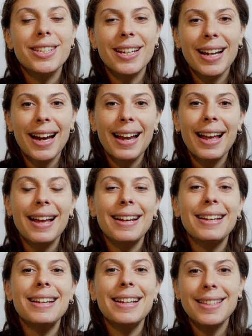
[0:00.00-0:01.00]
llegar
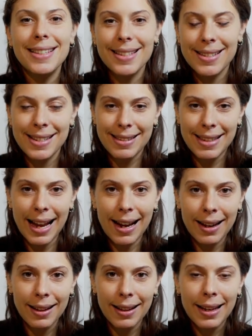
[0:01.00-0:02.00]
a
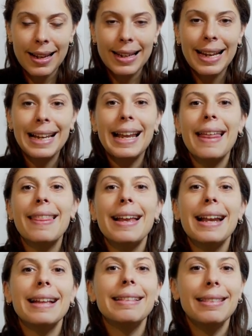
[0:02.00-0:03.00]
necesitar que le
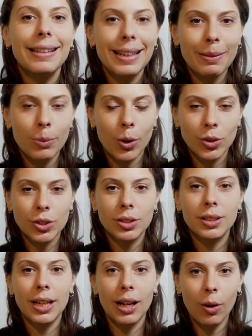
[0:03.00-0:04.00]
adelantemos
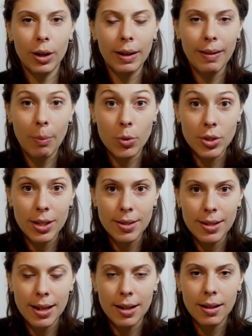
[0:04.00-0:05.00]
qué es lo que vamos a
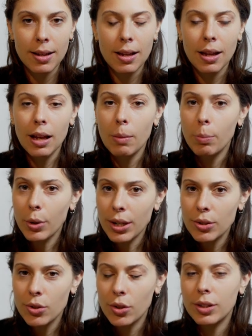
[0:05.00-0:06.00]
hacer. Por
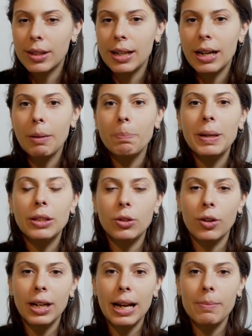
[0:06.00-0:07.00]
eso, tener
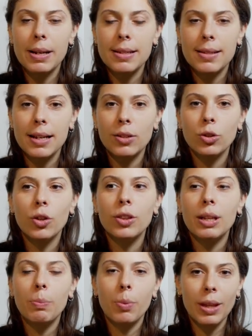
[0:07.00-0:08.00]
pictogramas en
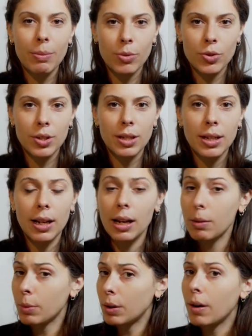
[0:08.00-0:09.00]
donde podamos
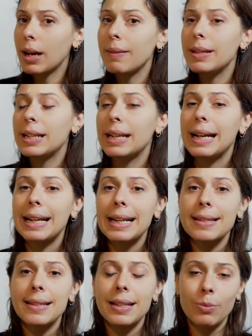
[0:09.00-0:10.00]
señalar, bueno, ahora viene la
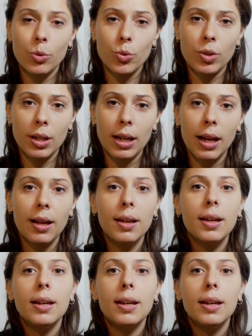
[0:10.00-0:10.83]
clase de música.